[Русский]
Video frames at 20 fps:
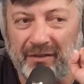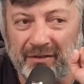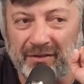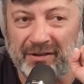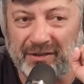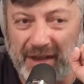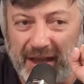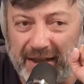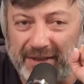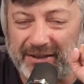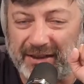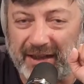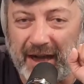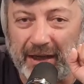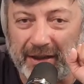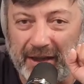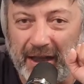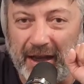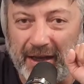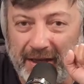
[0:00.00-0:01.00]
злятся,
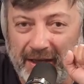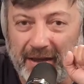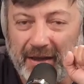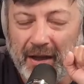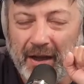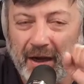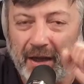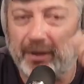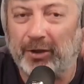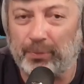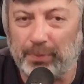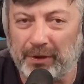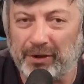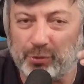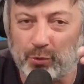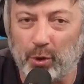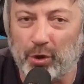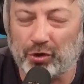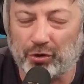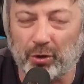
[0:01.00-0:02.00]
когда они, когда
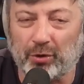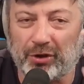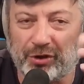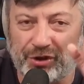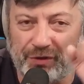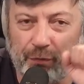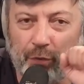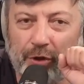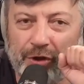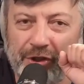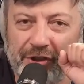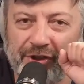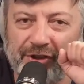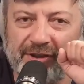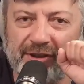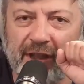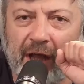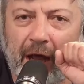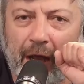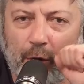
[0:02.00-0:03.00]
происходит что-то, чего они не
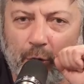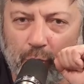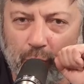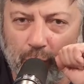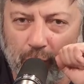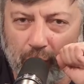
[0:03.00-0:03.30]
знают.